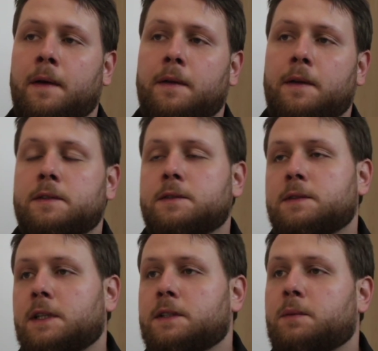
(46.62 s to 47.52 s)
No i
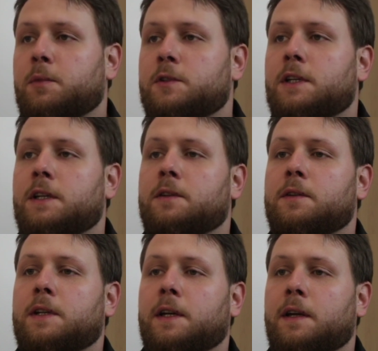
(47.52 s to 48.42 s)
odrzucenie zaproszenia do
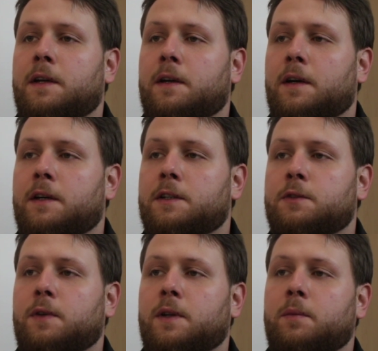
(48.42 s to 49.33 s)
takiej e,
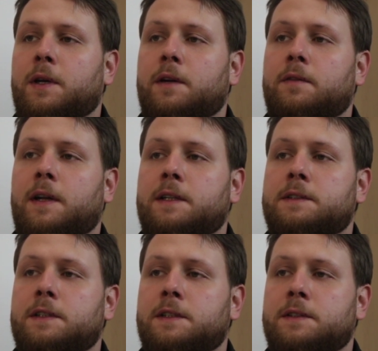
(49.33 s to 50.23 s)
świadomej
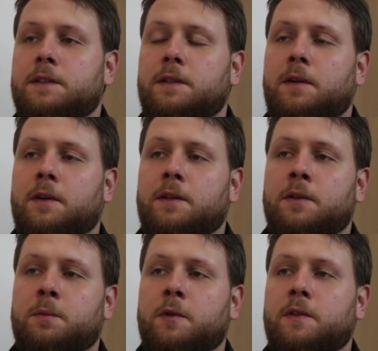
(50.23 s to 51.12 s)
refleksji jest nie tylko
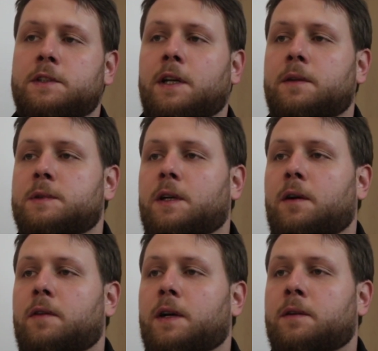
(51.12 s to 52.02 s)
nieodpowiedzialnym
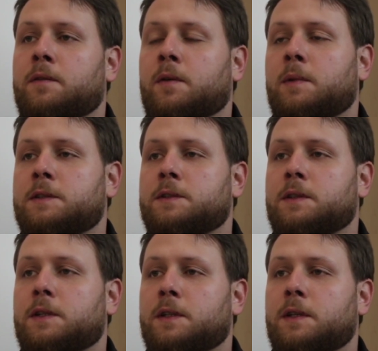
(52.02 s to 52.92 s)
zachowaniem
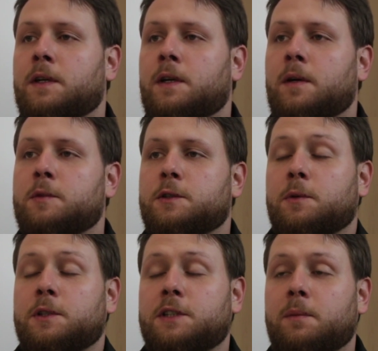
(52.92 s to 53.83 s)
wobec e,
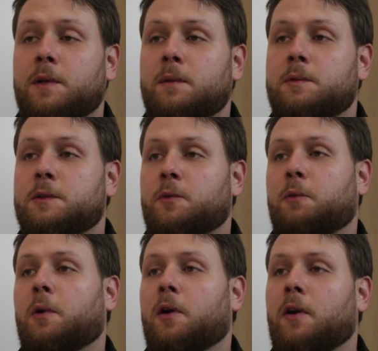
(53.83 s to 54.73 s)
przyszłych siebie i
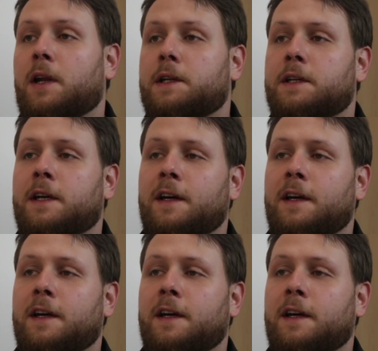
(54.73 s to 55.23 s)
przyszłych pokoleń,